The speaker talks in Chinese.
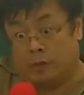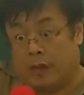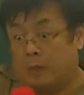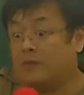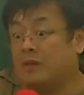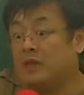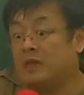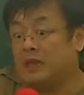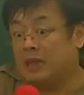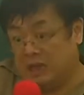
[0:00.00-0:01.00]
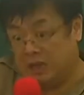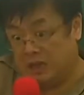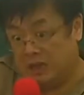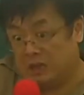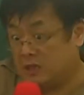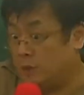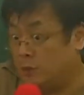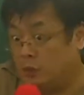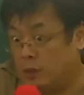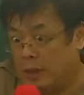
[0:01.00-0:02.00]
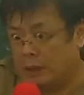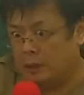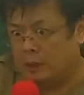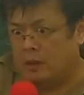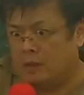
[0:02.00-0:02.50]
absent in 是不一样的。